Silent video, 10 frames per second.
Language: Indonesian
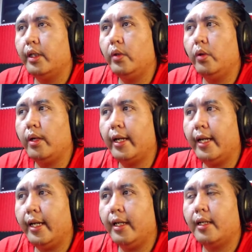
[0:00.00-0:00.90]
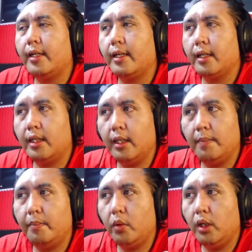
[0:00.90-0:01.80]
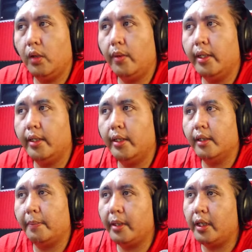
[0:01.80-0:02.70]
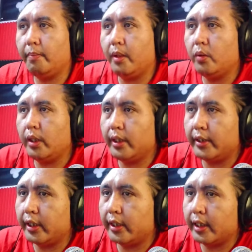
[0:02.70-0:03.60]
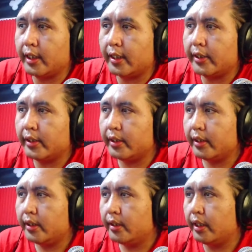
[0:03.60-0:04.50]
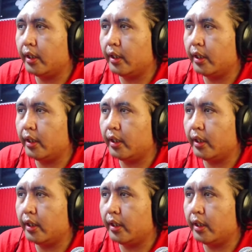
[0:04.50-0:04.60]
Tidore Posisi kedua sebagai kota tersepi Indonesia Tapi ini bangunan dia cantik Tidore guys Kepulauan.